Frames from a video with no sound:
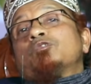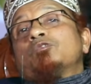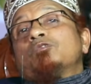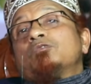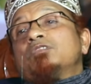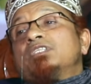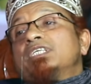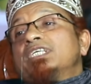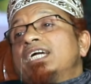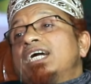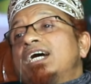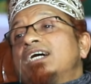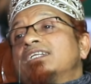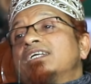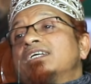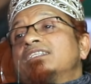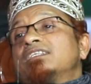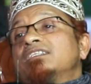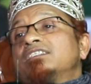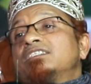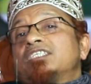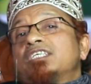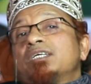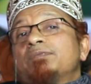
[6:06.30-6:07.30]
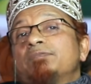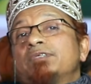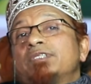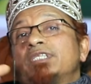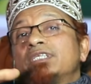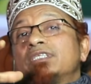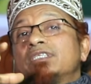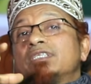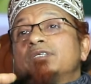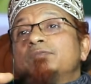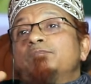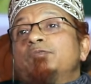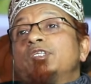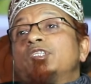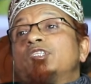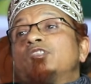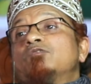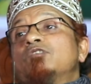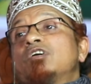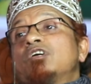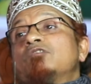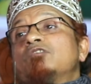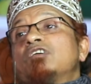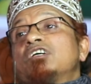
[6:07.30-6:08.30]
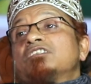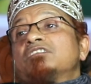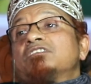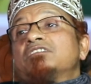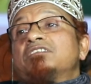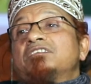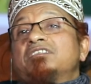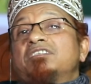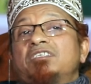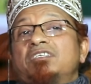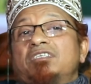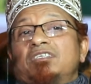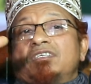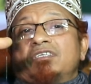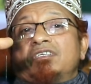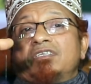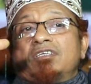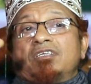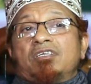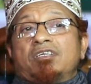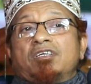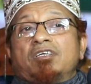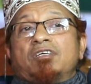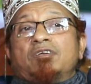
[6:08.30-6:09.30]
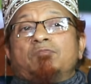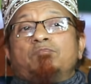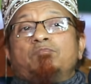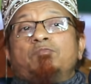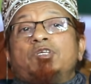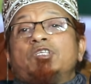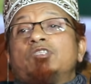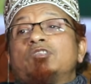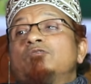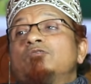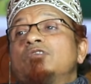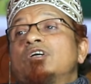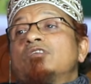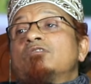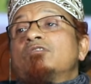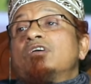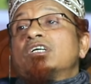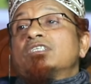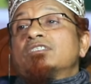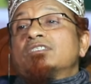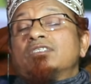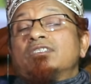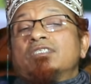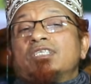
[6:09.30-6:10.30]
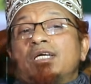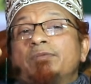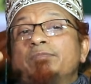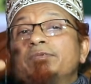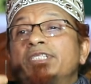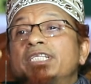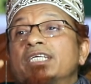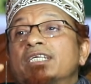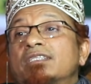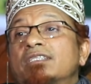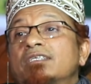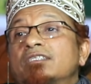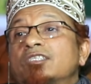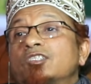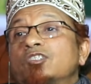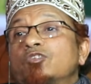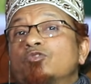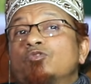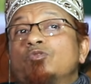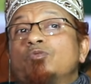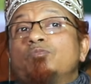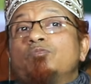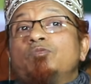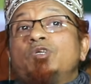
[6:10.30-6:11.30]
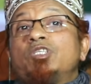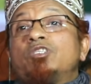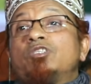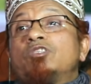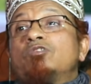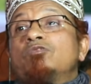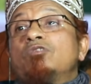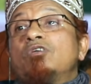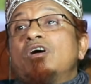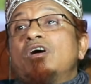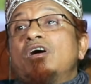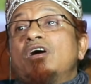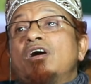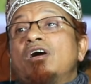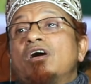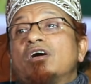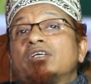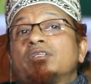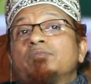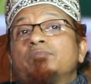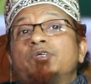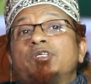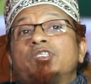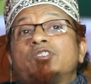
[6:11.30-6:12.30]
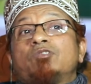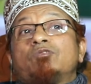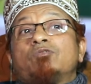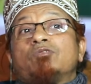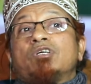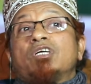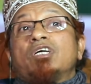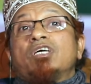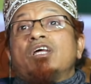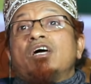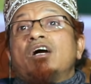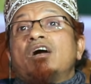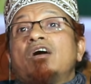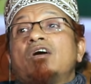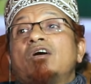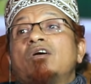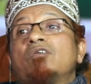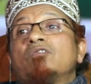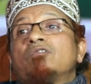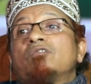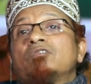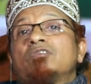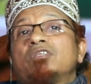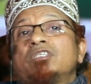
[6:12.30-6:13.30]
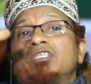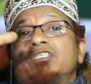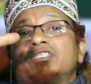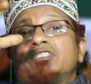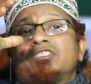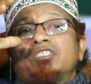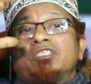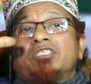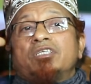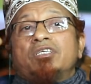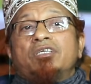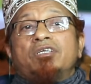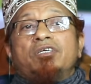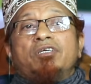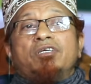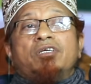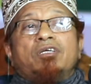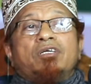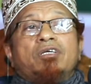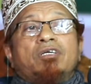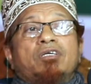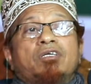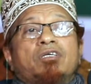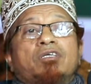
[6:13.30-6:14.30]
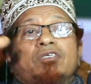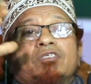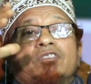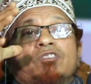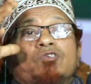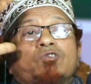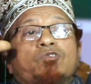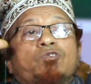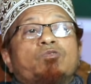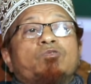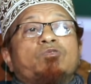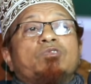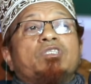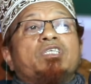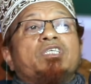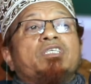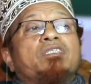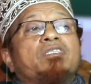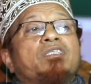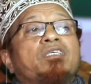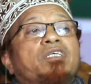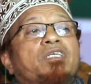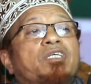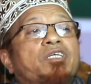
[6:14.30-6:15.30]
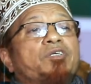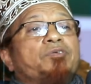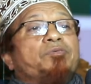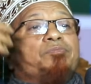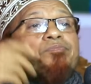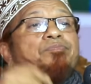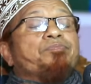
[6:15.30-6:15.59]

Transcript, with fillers: চতুর্দিকে হানা দিচ্ছে আমাদেরকে মৃত্যু আরো আসতেছে মৃত্যু আরো আসতেছে আমি দেখতেছি শুধু মৃত্যু আর মৃত্যু ঘেরাও করে নিচ্ছে চতুর্দিক থেকে